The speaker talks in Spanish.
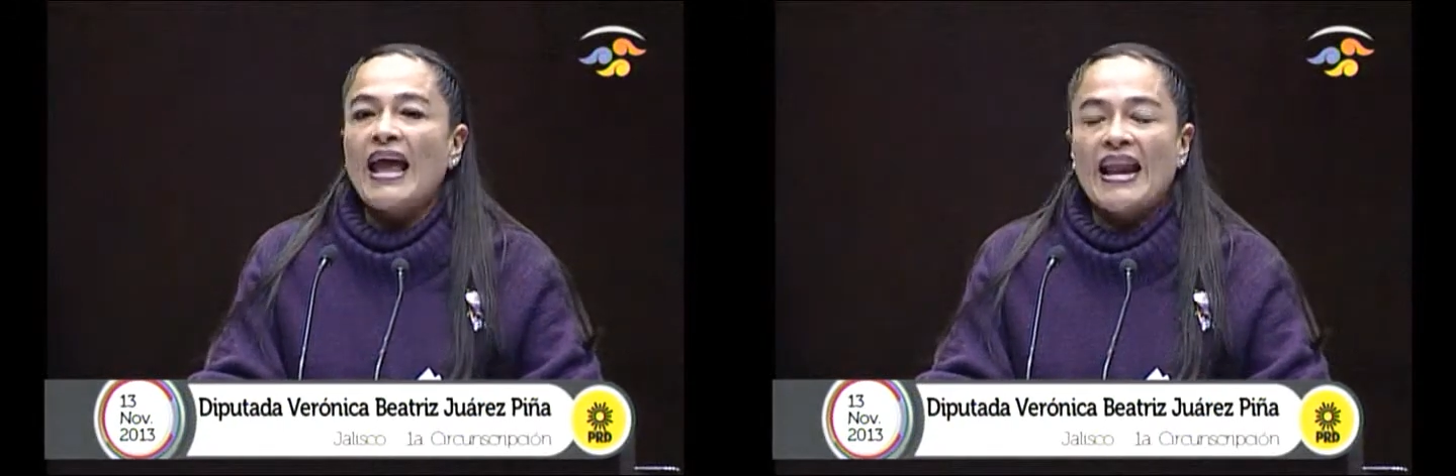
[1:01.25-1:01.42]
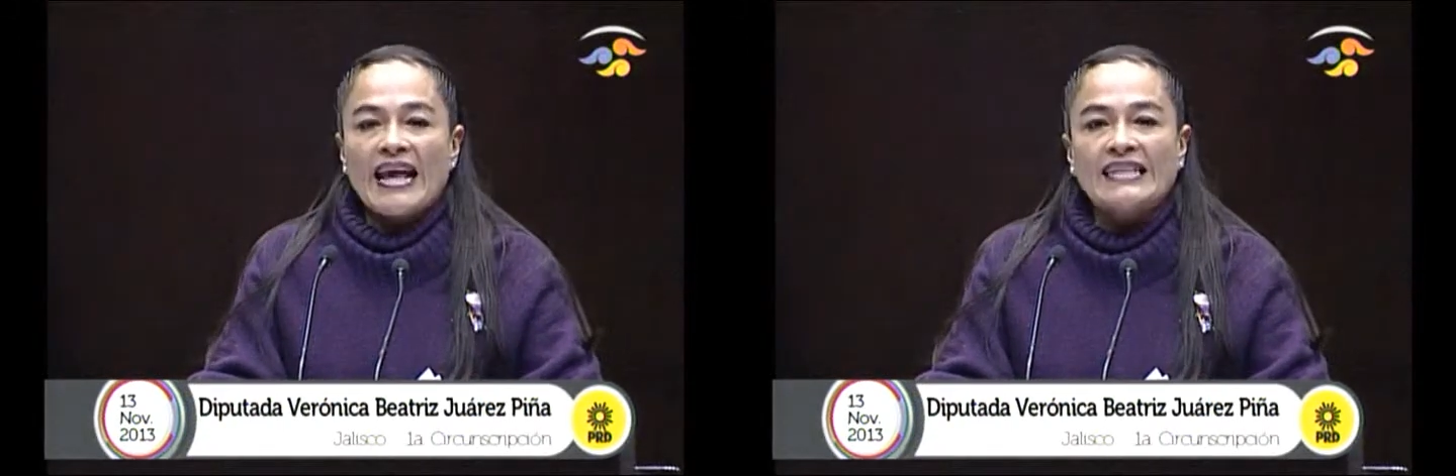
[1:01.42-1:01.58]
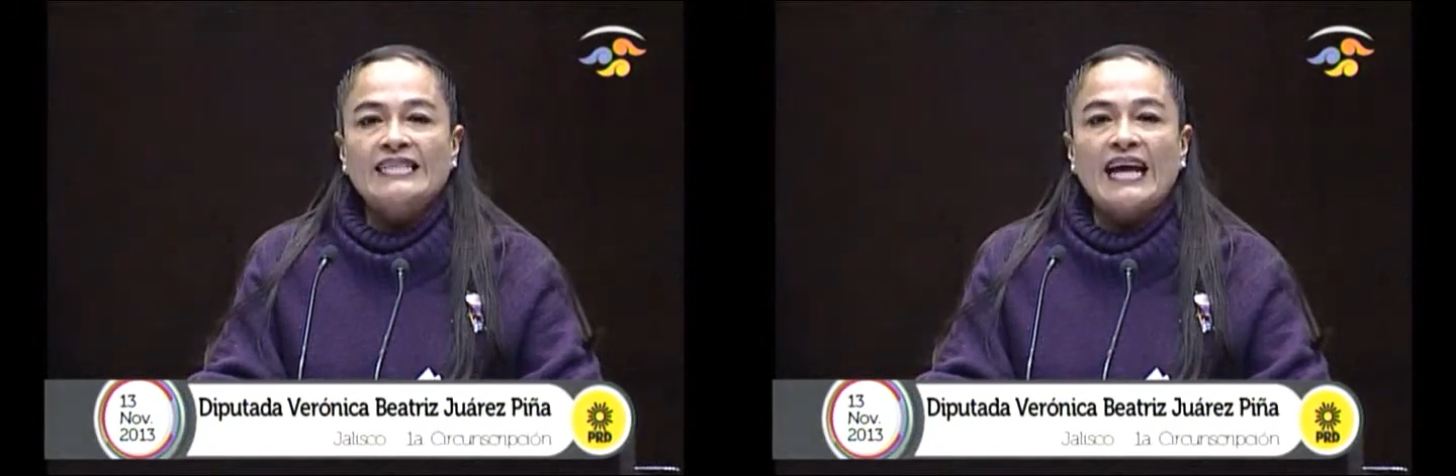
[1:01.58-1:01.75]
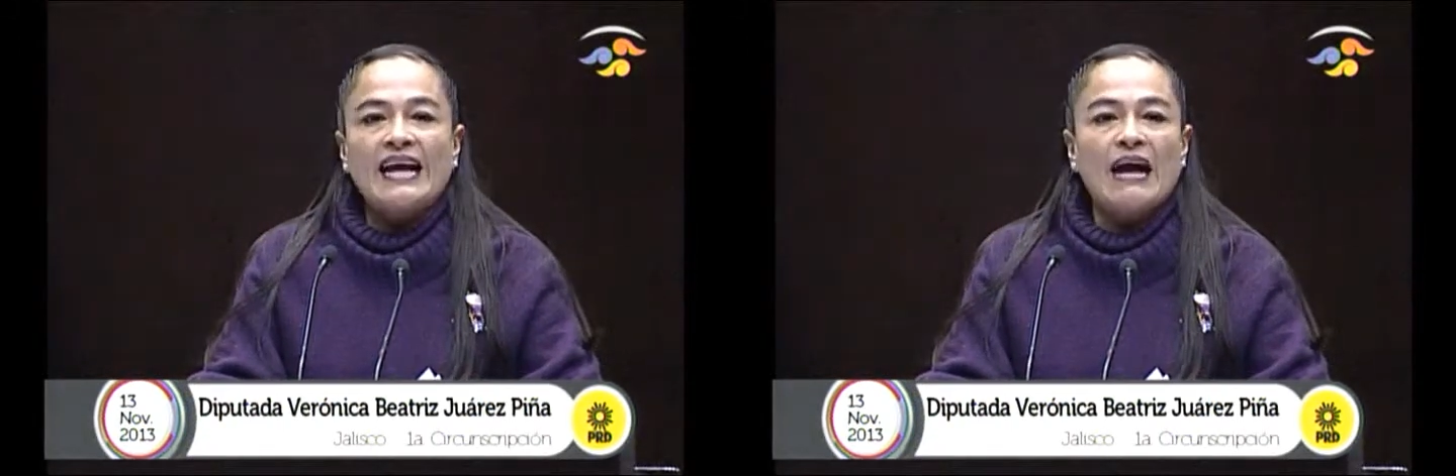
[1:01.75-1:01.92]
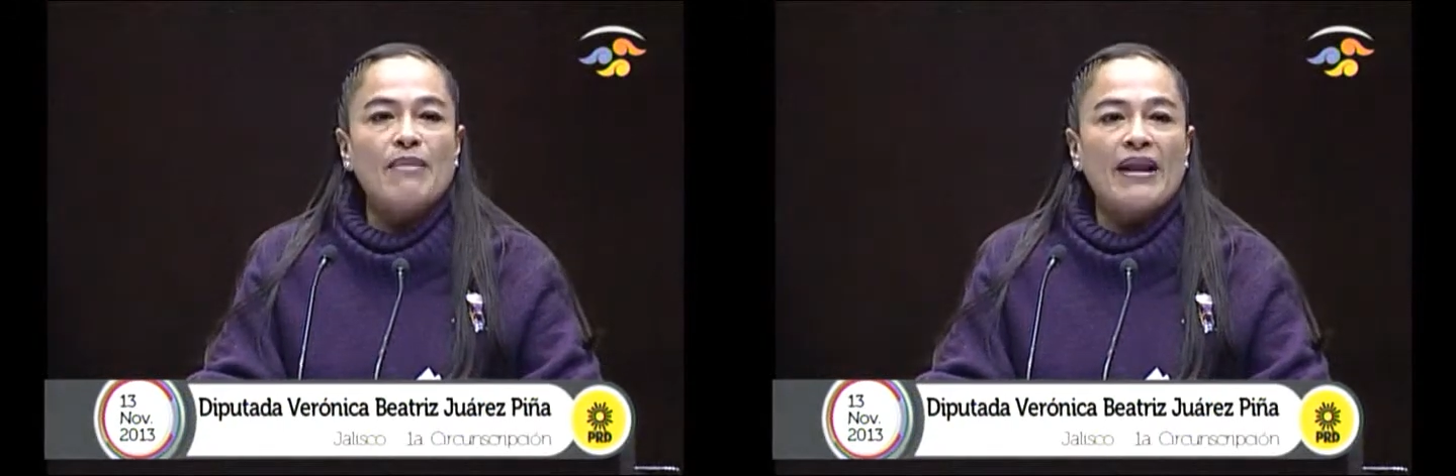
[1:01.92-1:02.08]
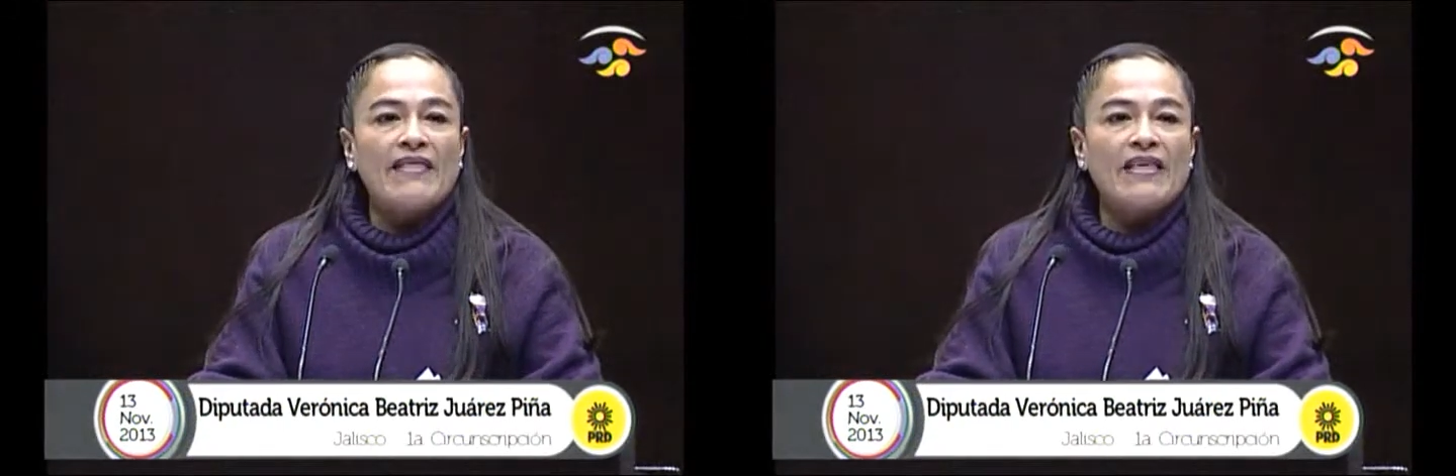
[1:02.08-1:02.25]
en esta
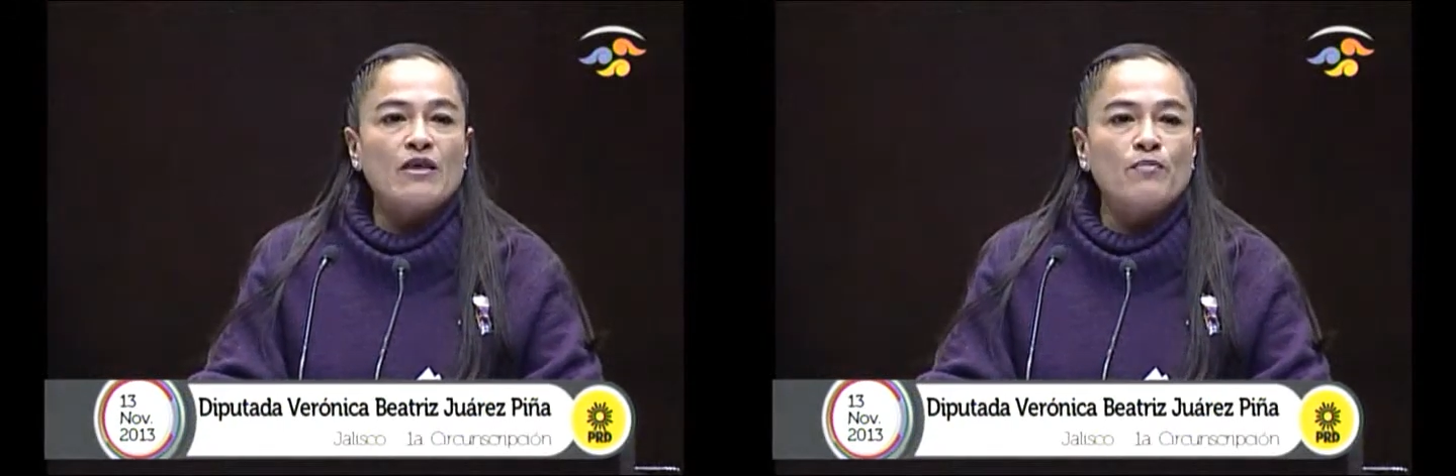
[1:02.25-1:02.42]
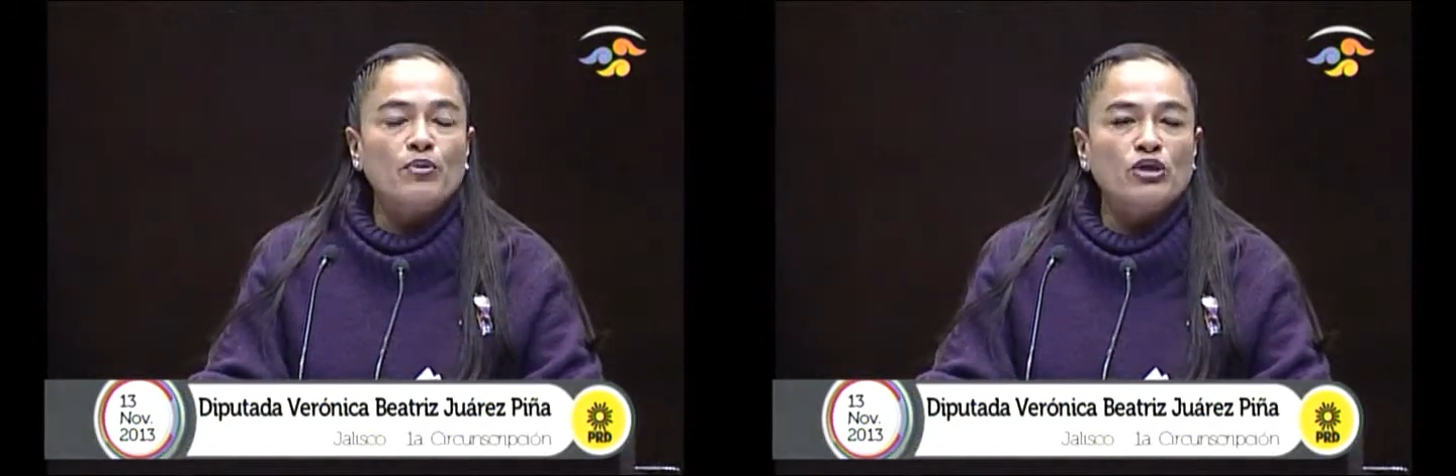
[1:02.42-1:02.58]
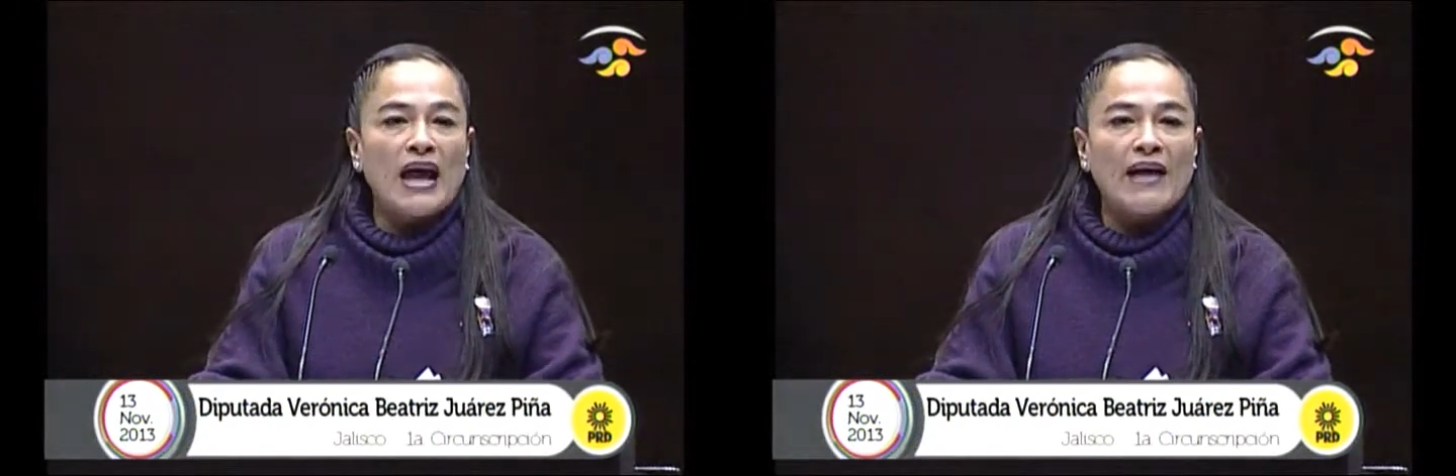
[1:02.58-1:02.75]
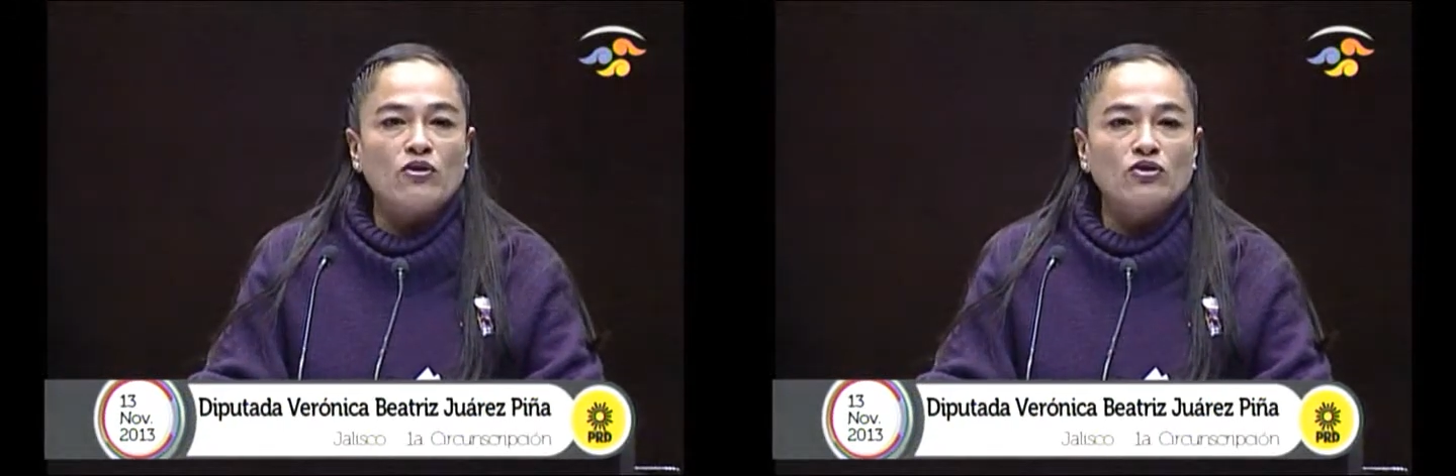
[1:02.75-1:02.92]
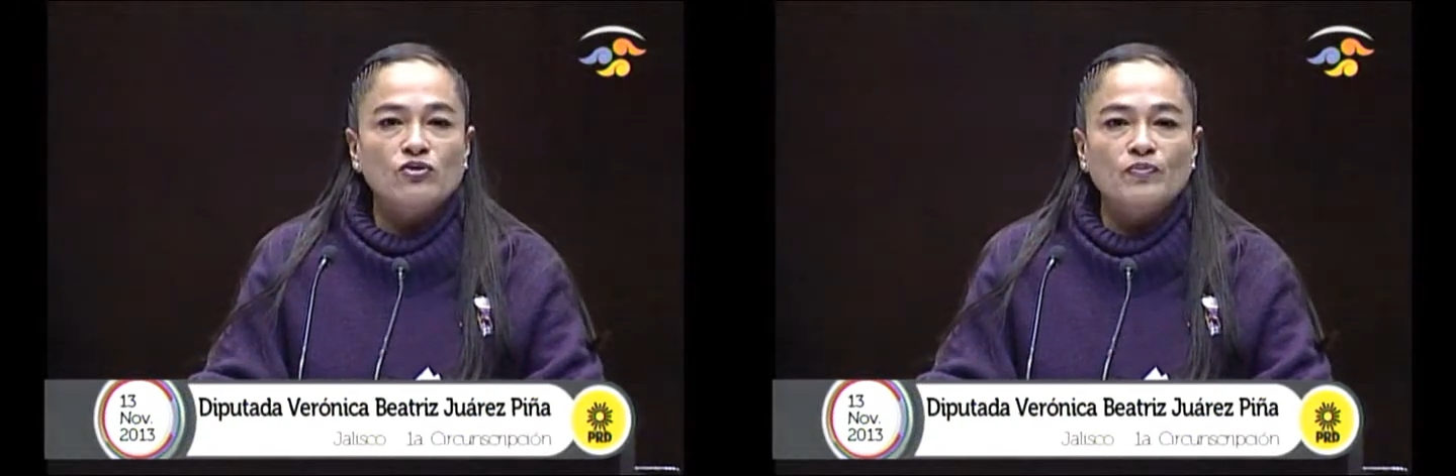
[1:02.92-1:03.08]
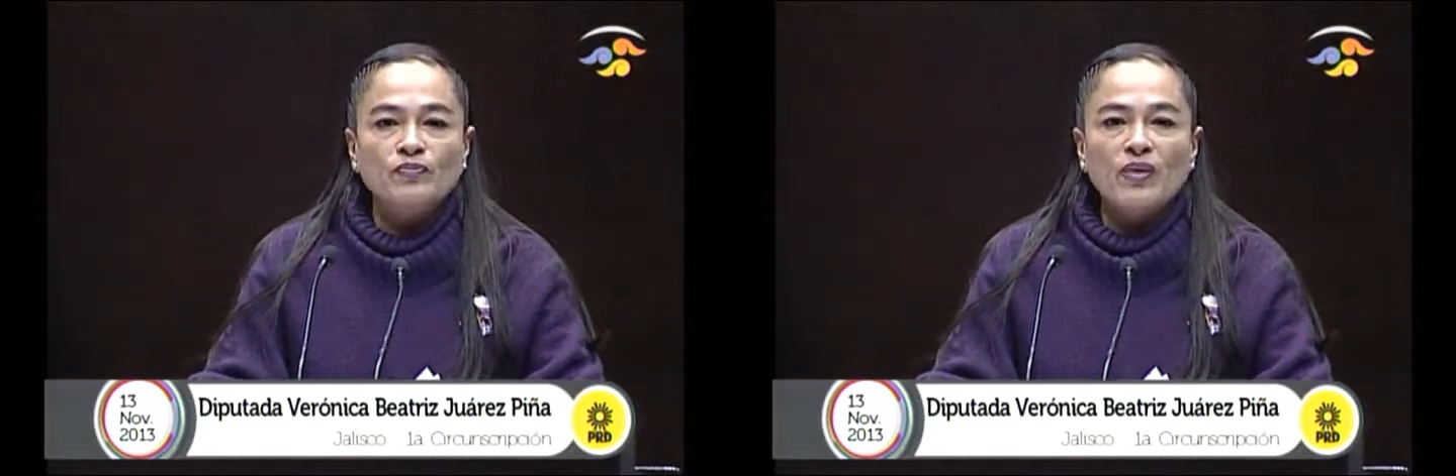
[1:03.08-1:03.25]
Cámara de
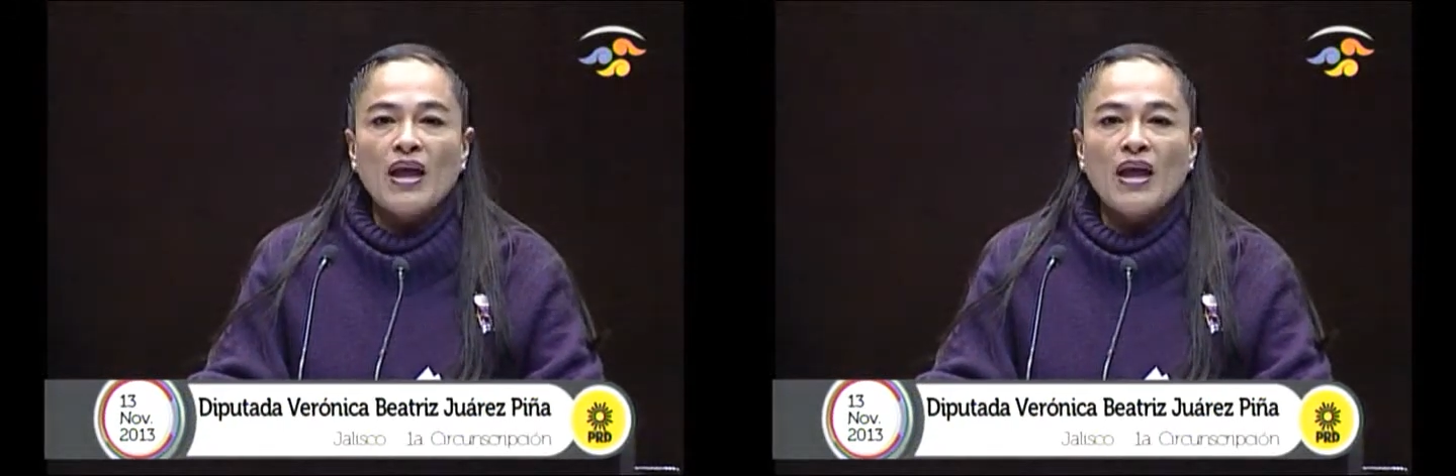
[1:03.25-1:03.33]
Diputados,